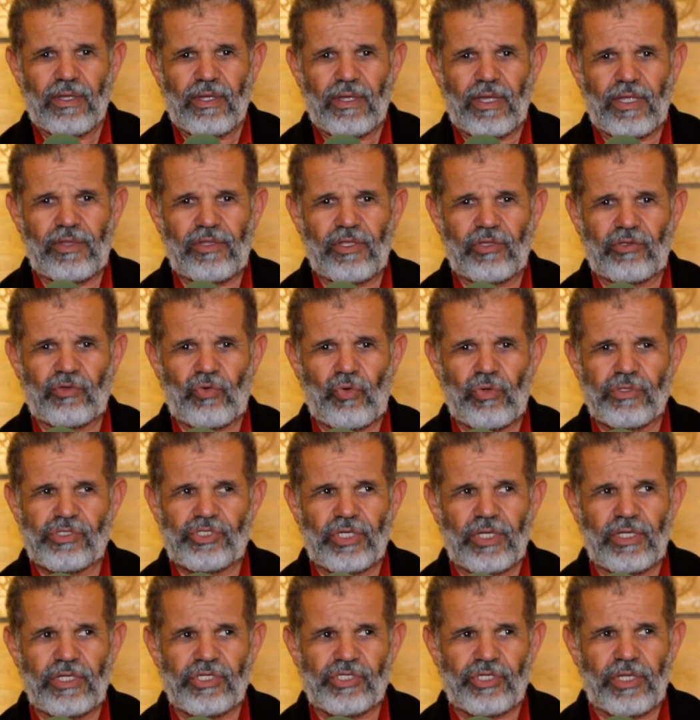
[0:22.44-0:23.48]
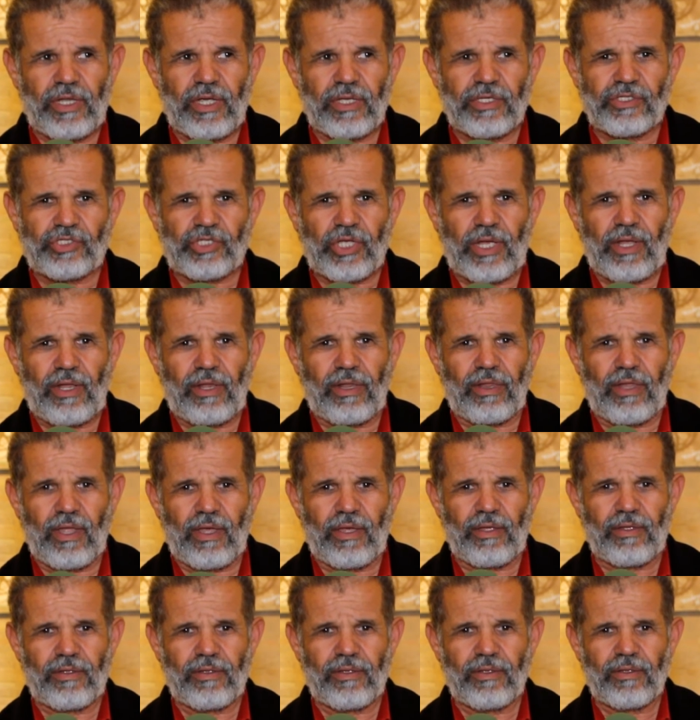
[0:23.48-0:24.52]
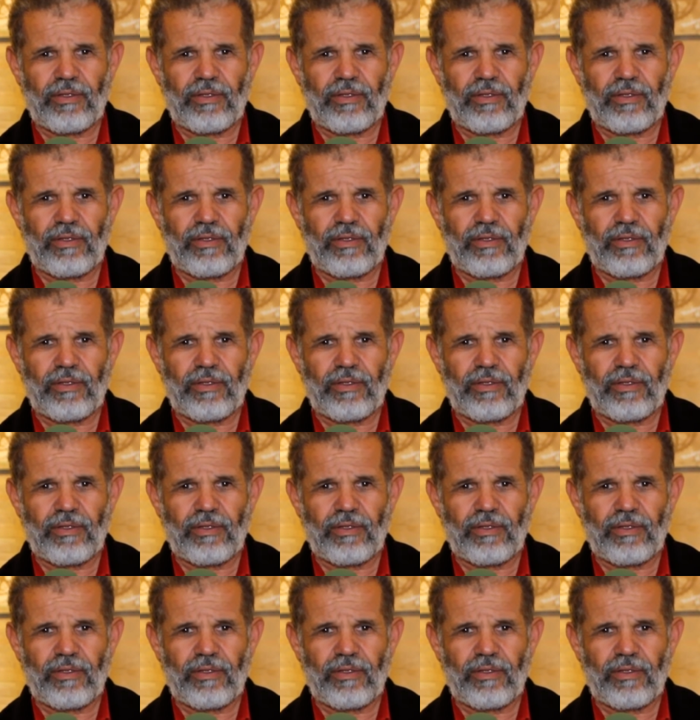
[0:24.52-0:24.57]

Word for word: غادي تكون شي لجنة إن شاء الله